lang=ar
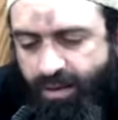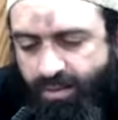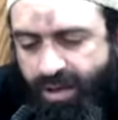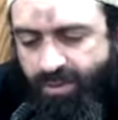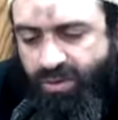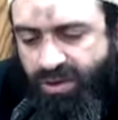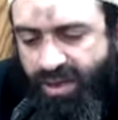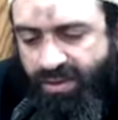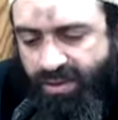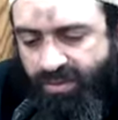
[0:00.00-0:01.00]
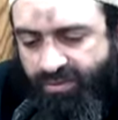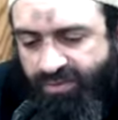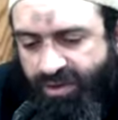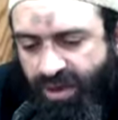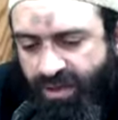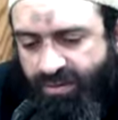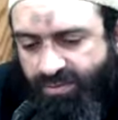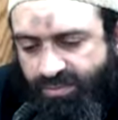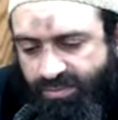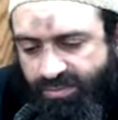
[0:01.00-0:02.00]
باب الكذب في الحرب
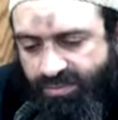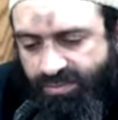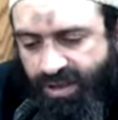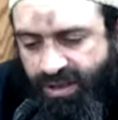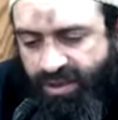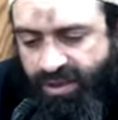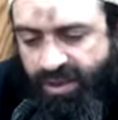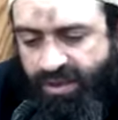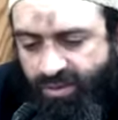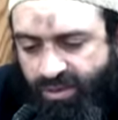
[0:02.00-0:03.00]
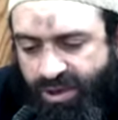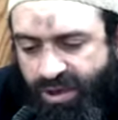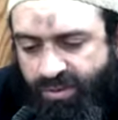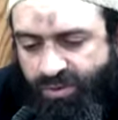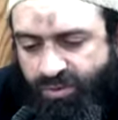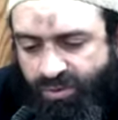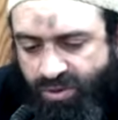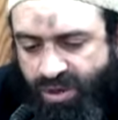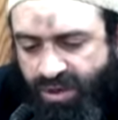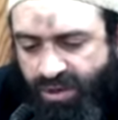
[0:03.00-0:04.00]
حدثنا قتيبة بن
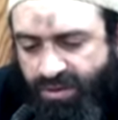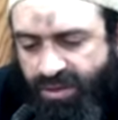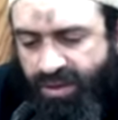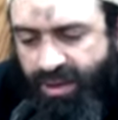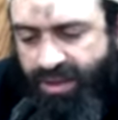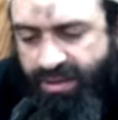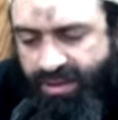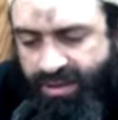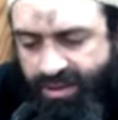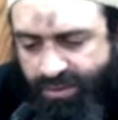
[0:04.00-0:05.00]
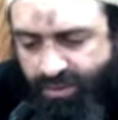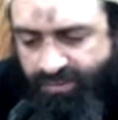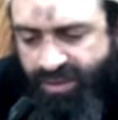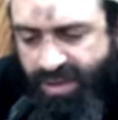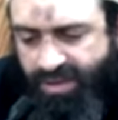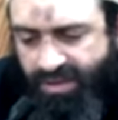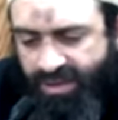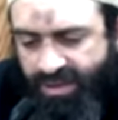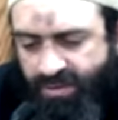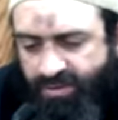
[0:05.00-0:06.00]
سعيد قال حدثنا سفيان
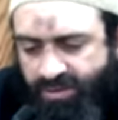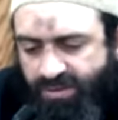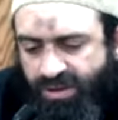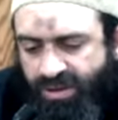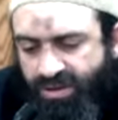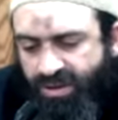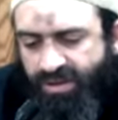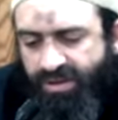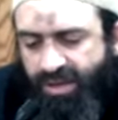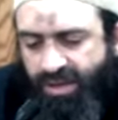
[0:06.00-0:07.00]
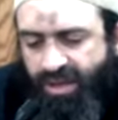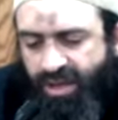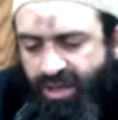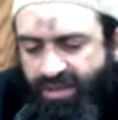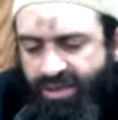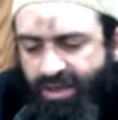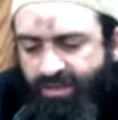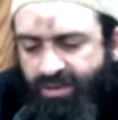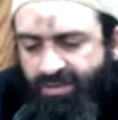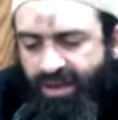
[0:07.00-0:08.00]
عن عمرو بن دينار عن
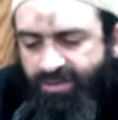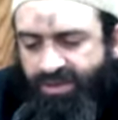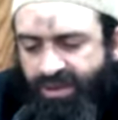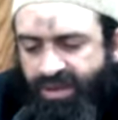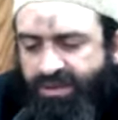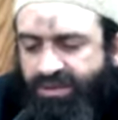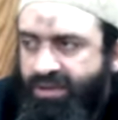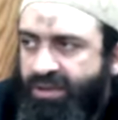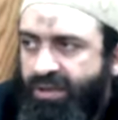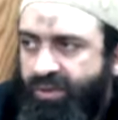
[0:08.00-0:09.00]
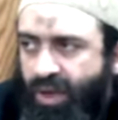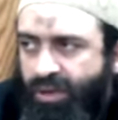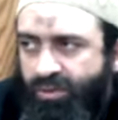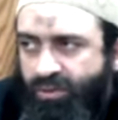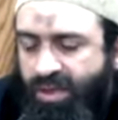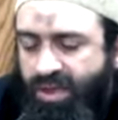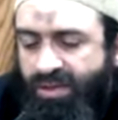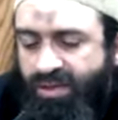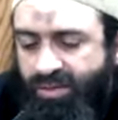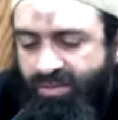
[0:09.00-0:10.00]
جابر بن عبد الله رضي الله عنهما
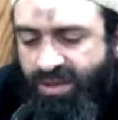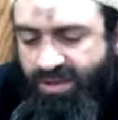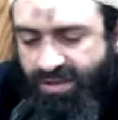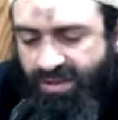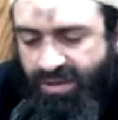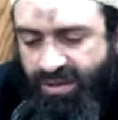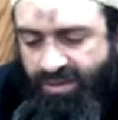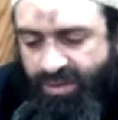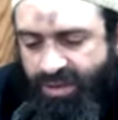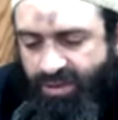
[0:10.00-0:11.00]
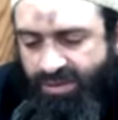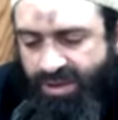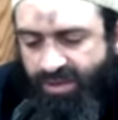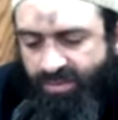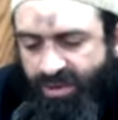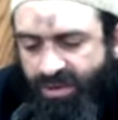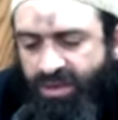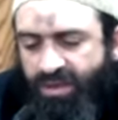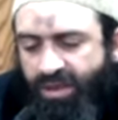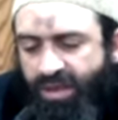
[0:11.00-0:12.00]
أن النبي صلى الله عليه وسلم
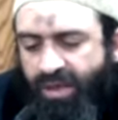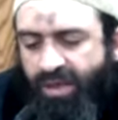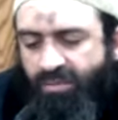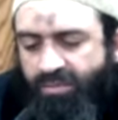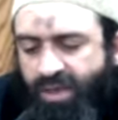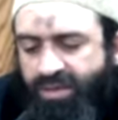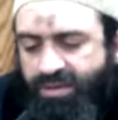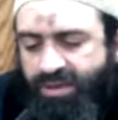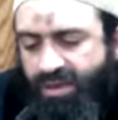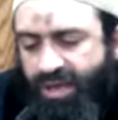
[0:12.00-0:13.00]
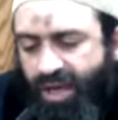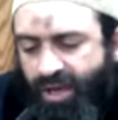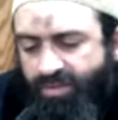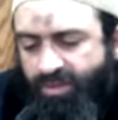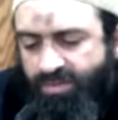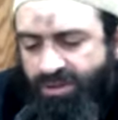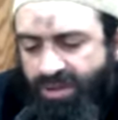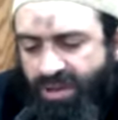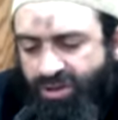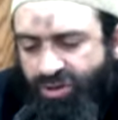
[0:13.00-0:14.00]
قال من لكعب بن
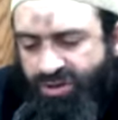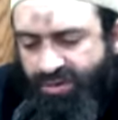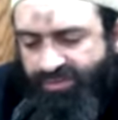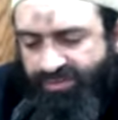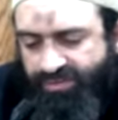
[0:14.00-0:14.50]
الأشرف